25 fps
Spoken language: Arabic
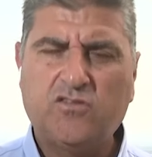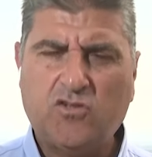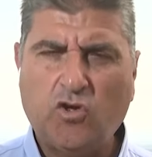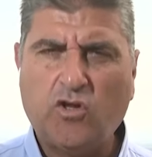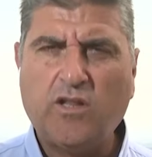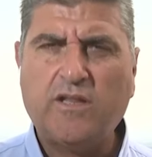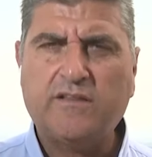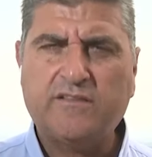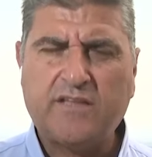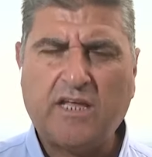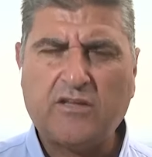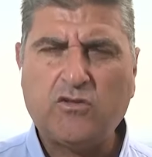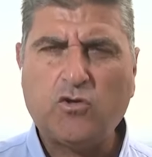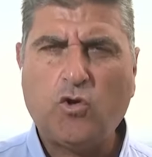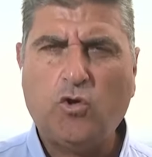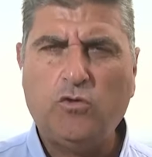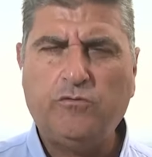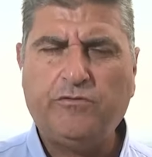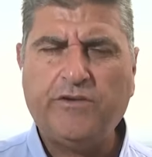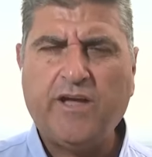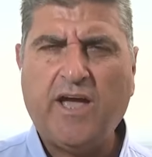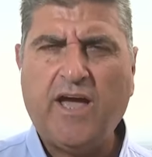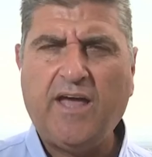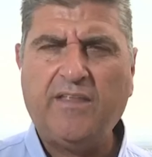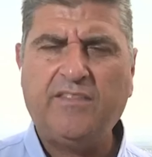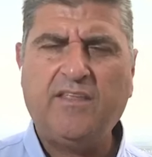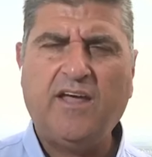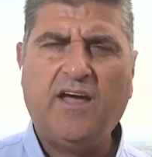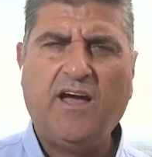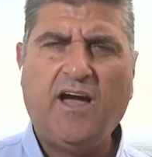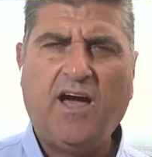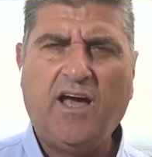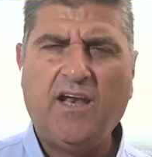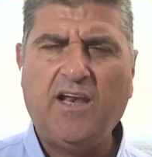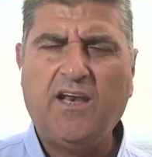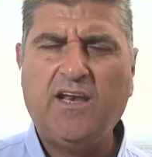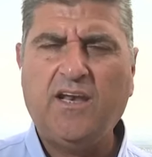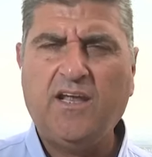تدخل في
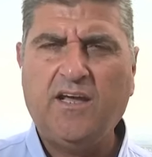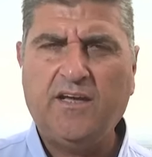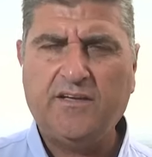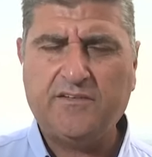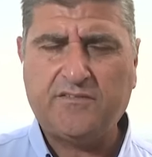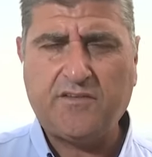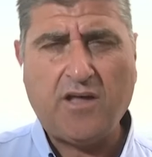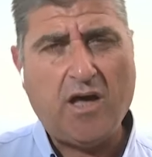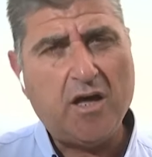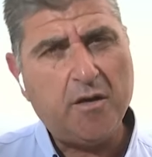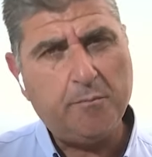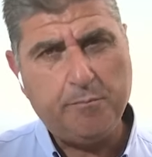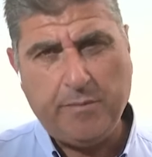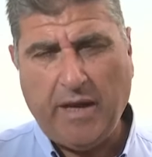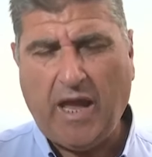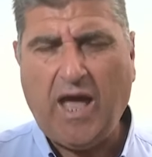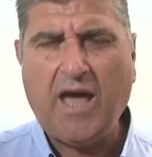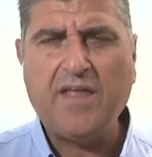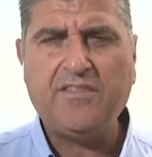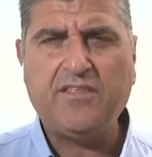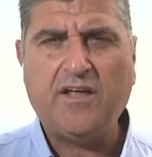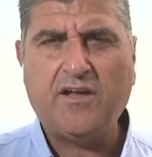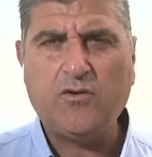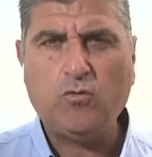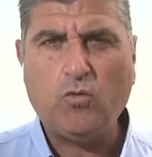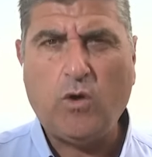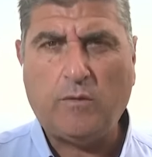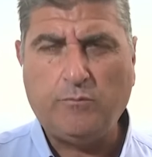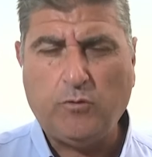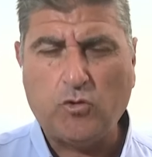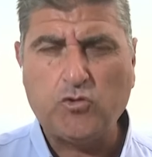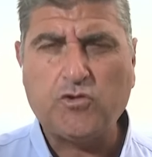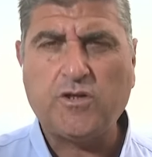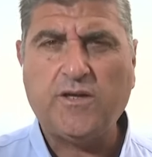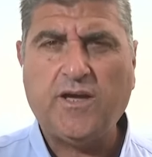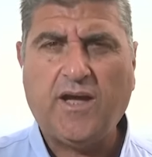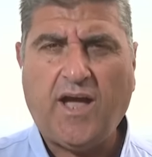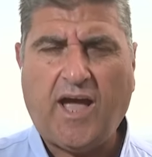هذا الإطار بحذر
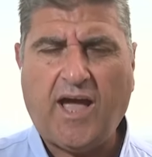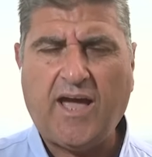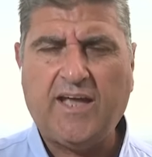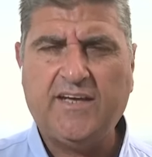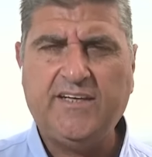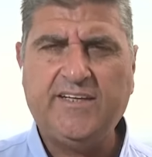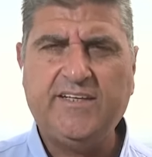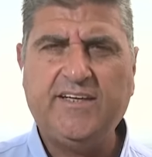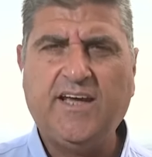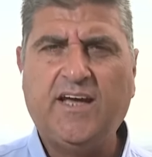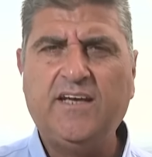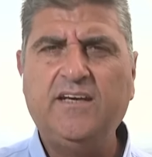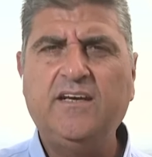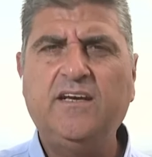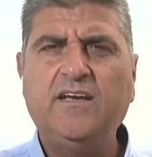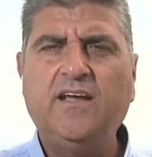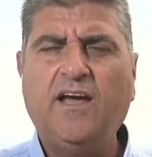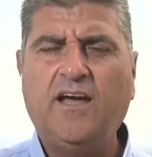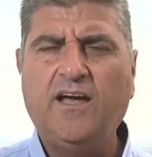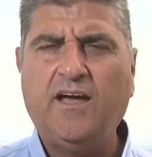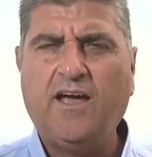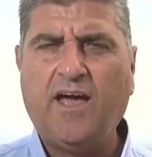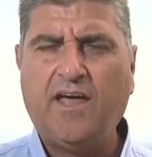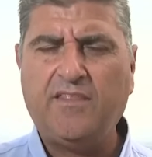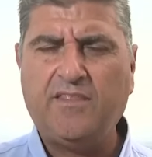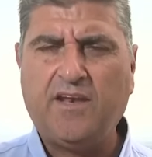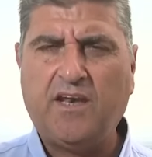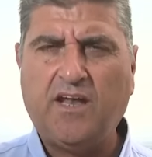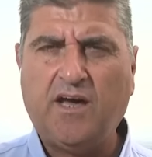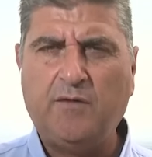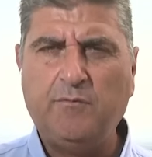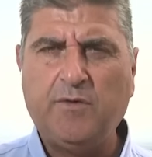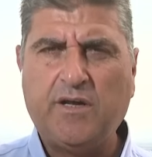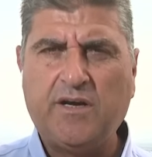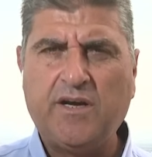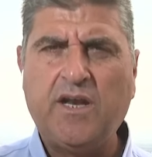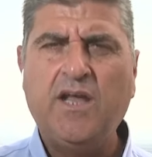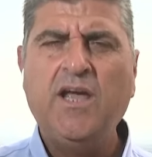وبطء حاليا آه، هذا
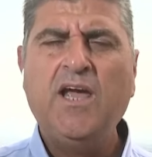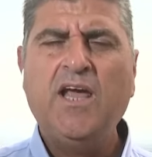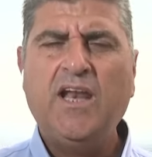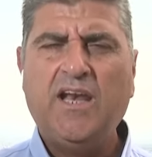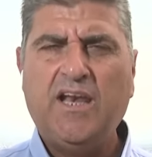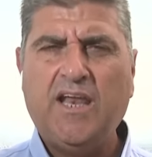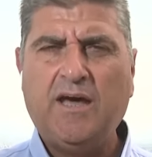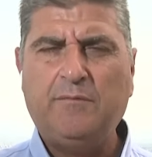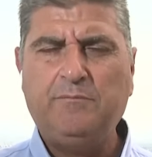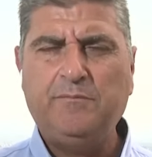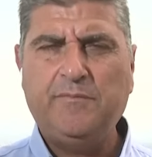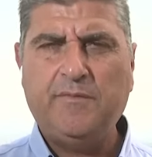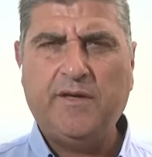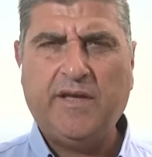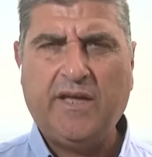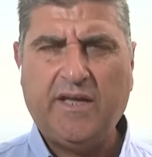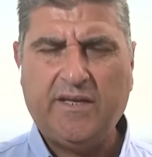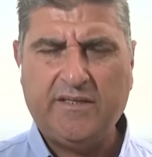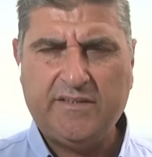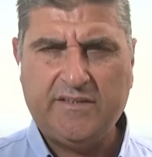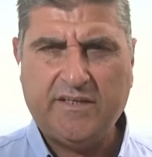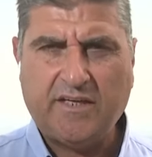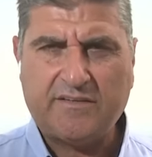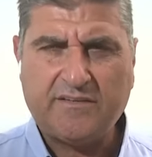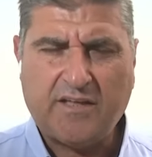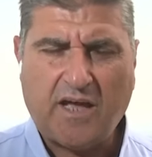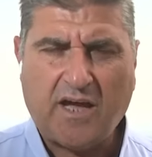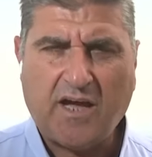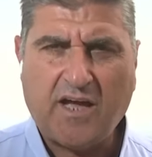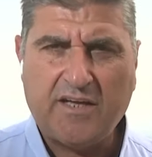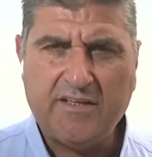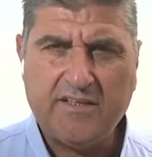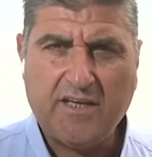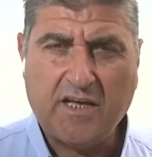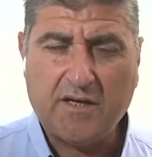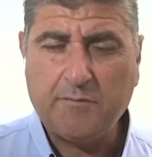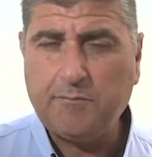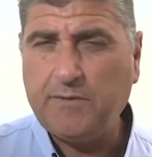الأمر لم
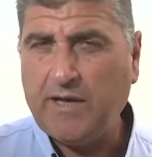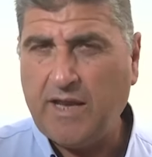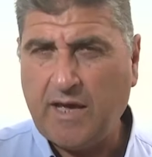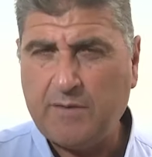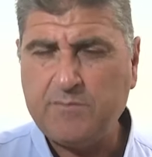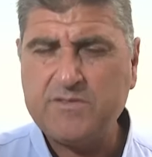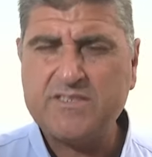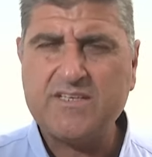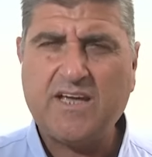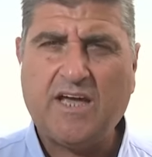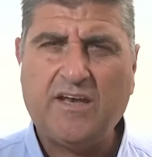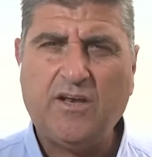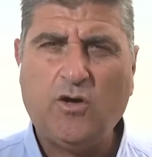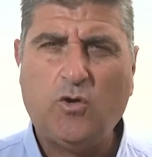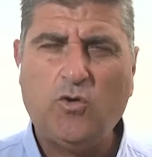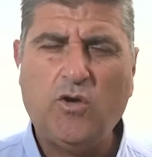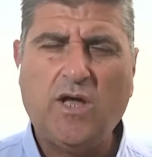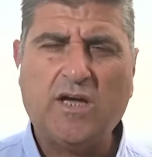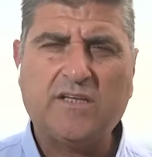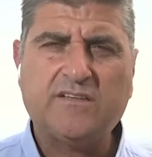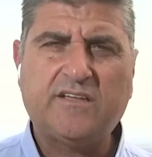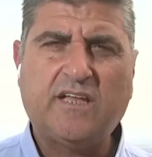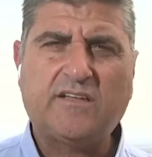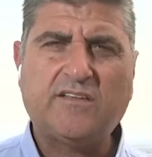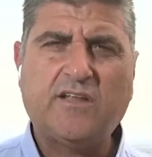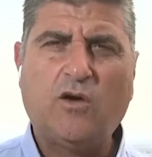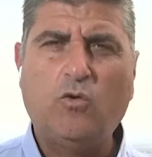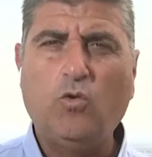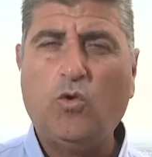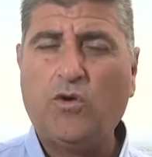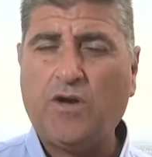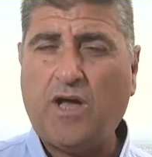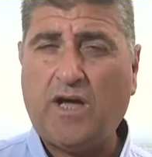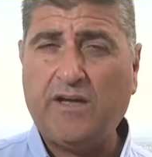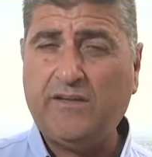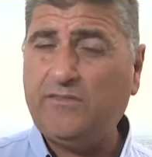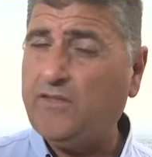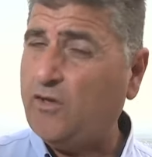يتغير بالأمس كان هناك
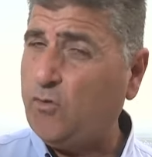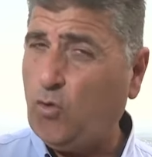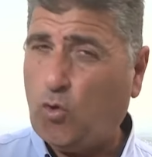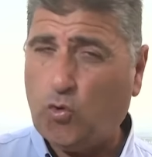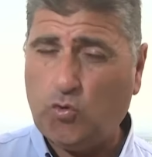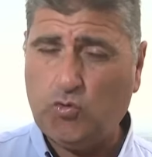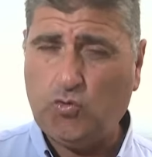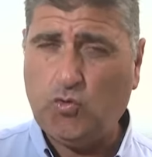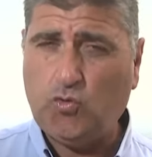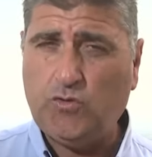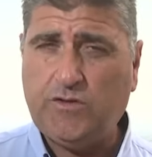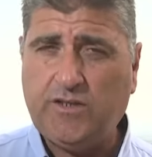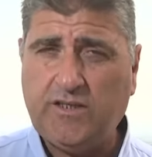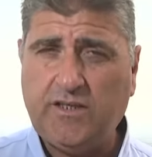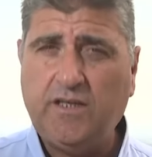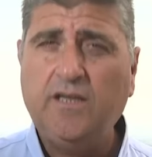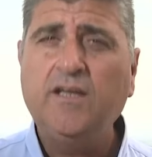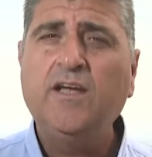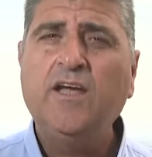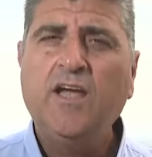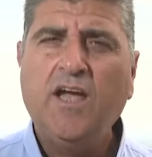تطور أيضا حدودي